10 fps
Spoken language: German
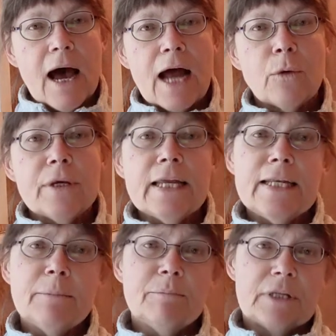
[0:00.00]
Hallo ihr
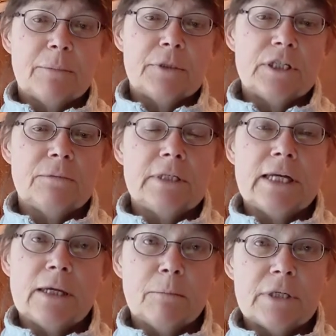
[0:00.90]
Lieben, hier bin ich
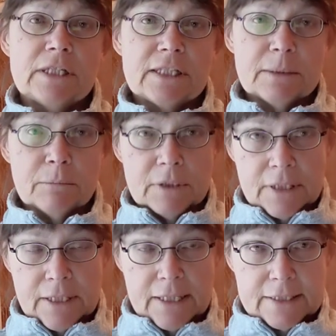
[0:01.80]
wieder mit dem
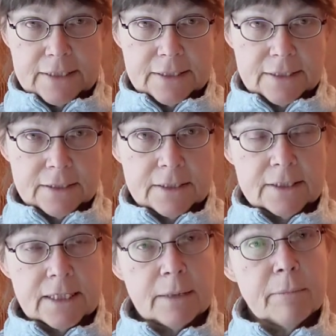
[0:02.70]
nächsten
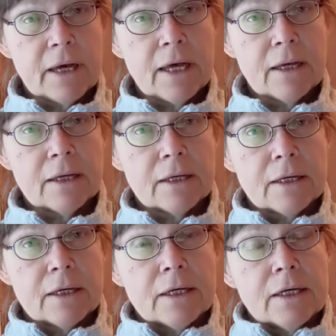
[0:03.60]
Thema.
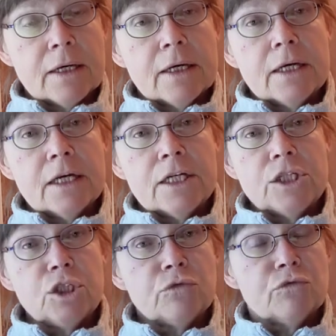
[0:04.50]

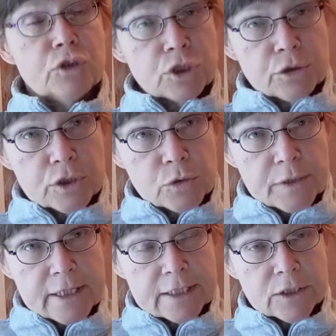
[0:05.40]
Ich wünsche euch
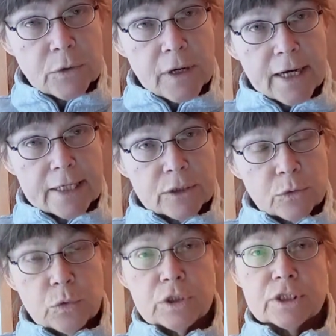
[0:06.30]
zunächst noch ein
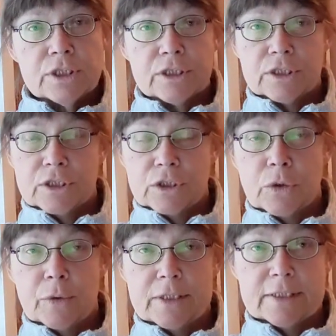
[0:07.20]
gutes
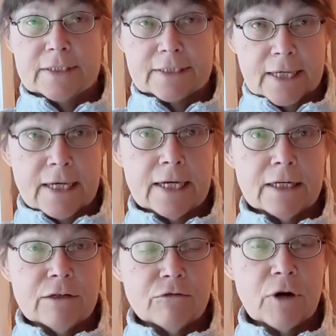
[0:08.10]
neues
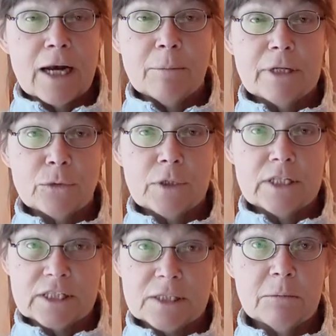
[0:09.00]
Jahr, vor allem
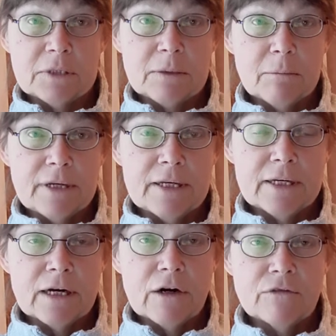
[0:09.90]
natürlich im
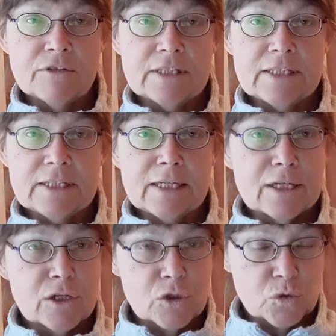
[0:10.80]
Hinblick auf die
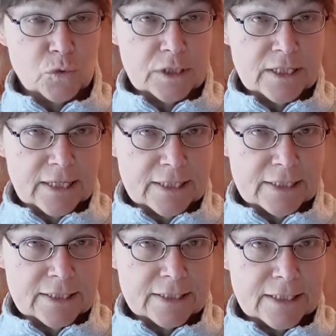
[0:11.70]

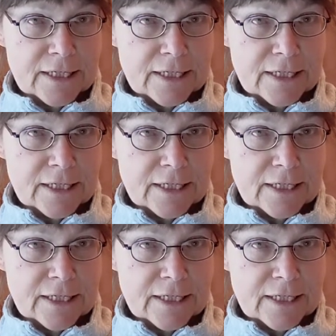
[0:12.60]
Gesundheit